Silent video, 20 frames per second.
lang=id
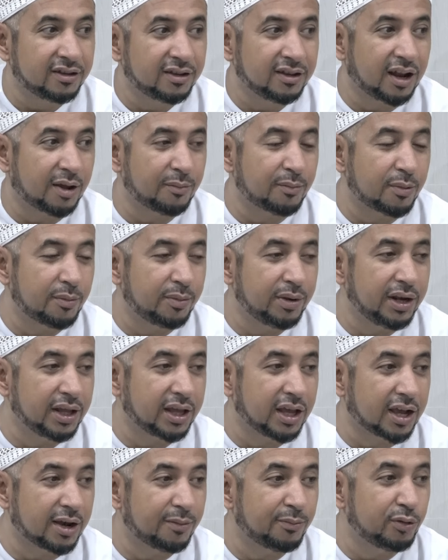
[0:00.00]
tidak
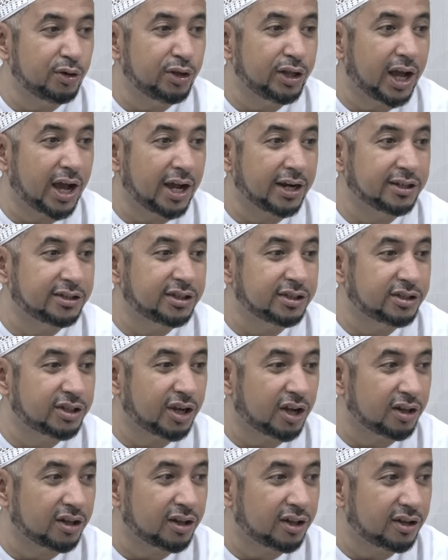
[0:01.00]
memiliki kemuliaan di
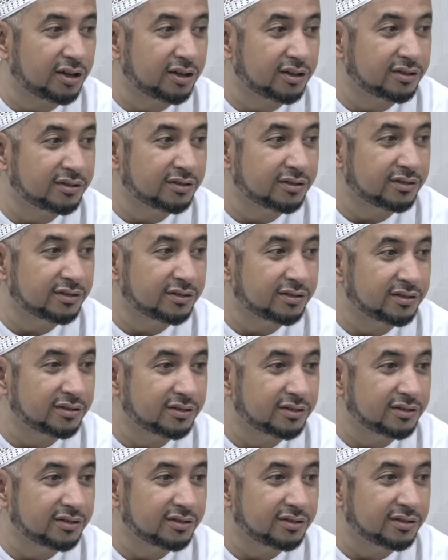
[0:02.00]
sisi Allah
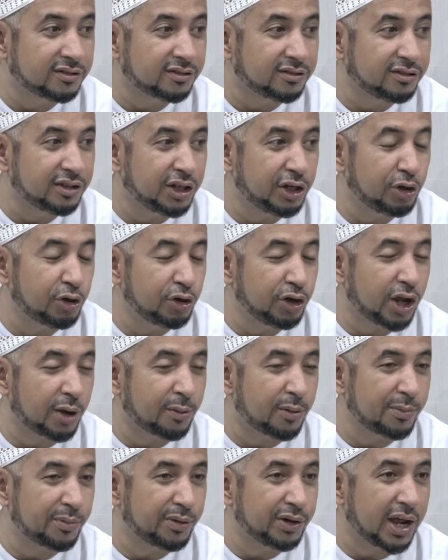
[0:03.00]
di
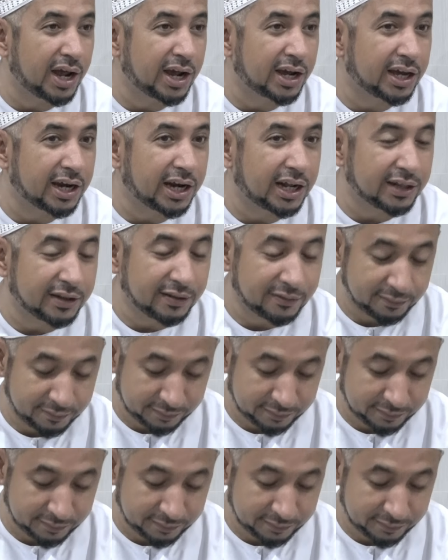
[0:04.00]
dunia maupun di akhirat